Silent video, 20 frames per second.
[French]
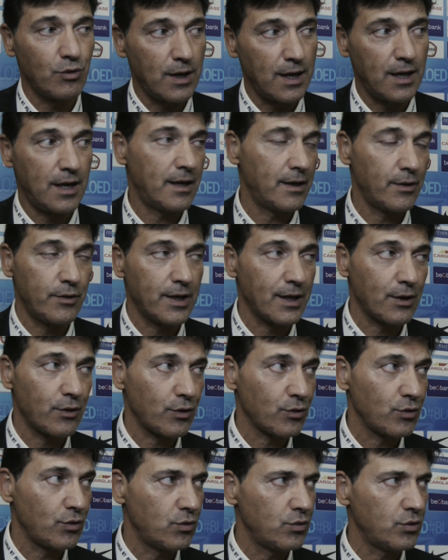de l'un et une
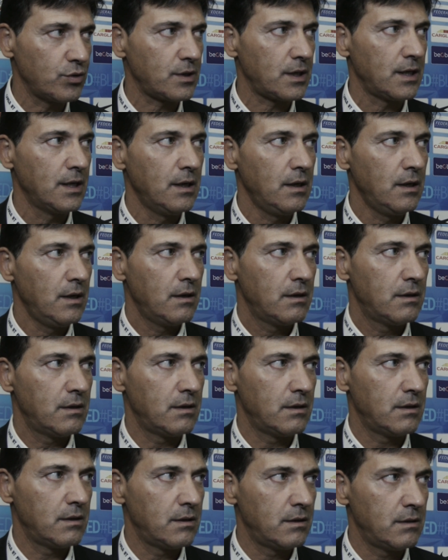erreur de l'autre.
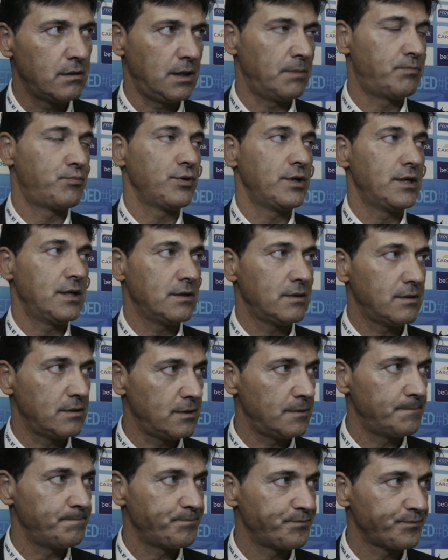Euh, et puis.
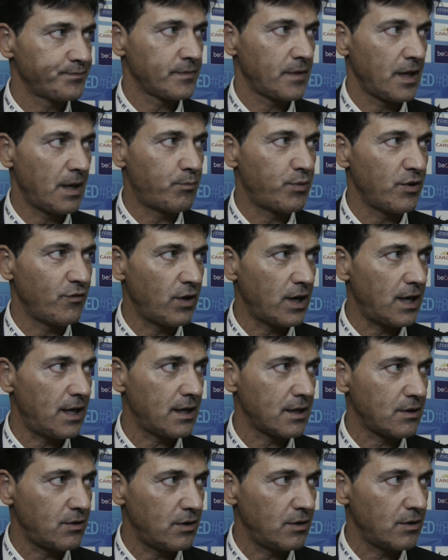Euh, et puis
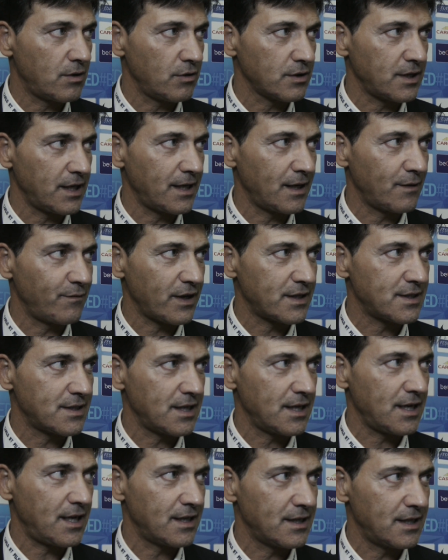voilà, quand, un
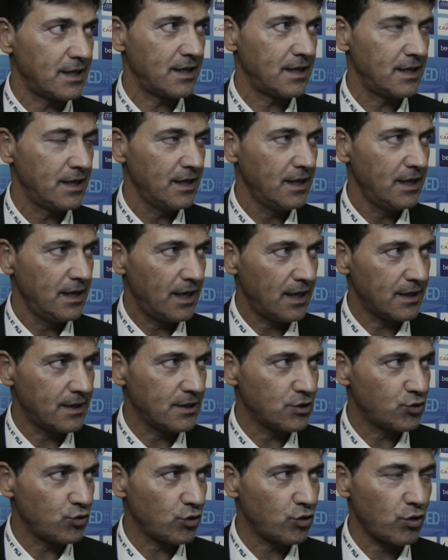adversaire a
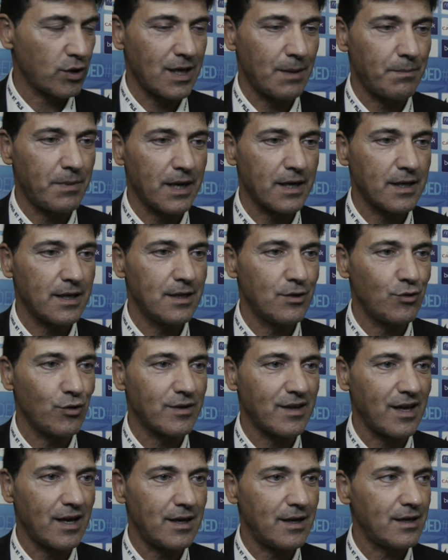des, joueurs de gabarit, de
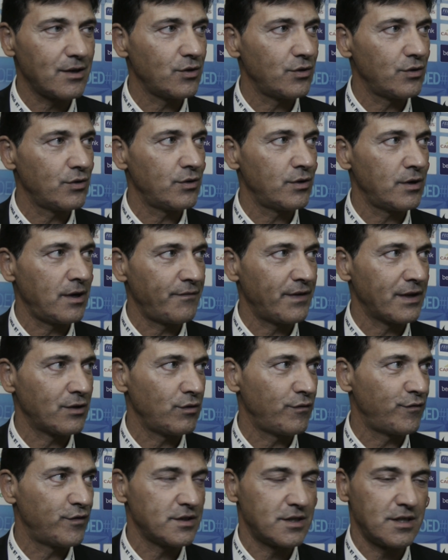taille, euh, avec
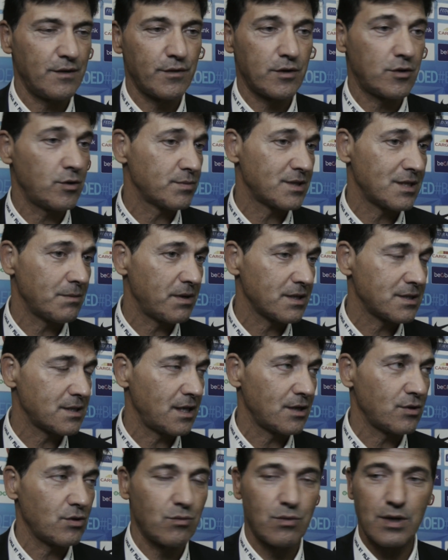du physique comme
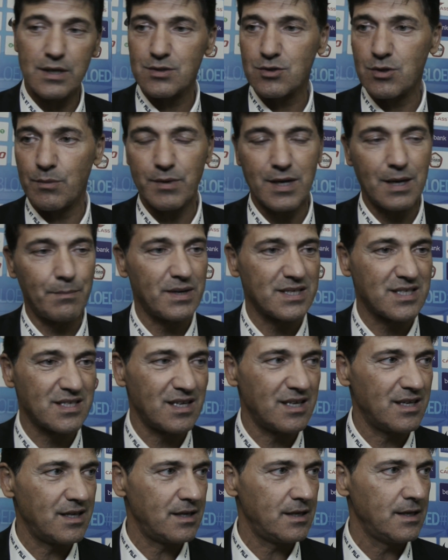Sébastien Dewas, comme
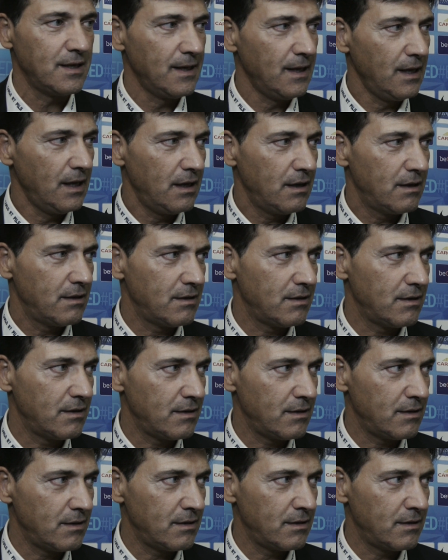Cabasselé,
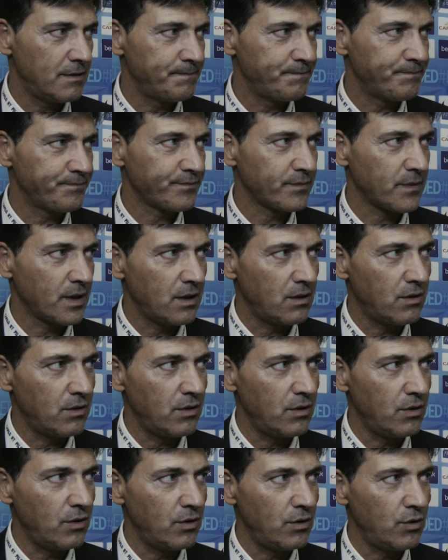
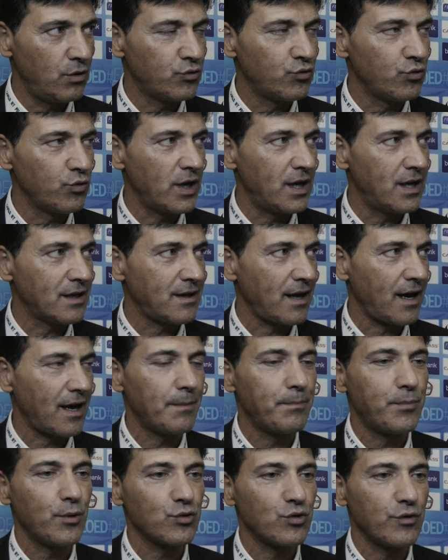le, duel est un
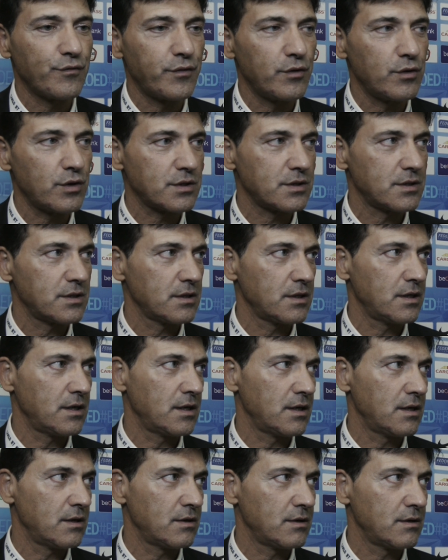rapport de force.
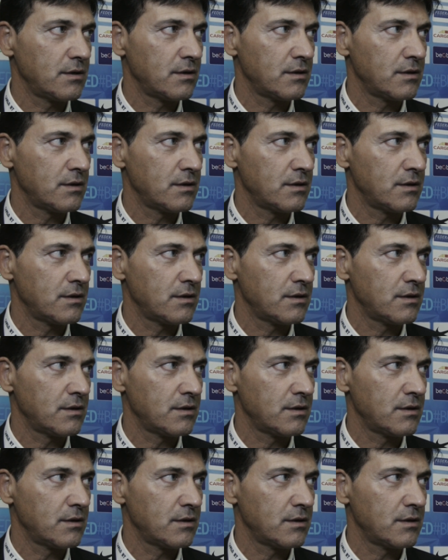Et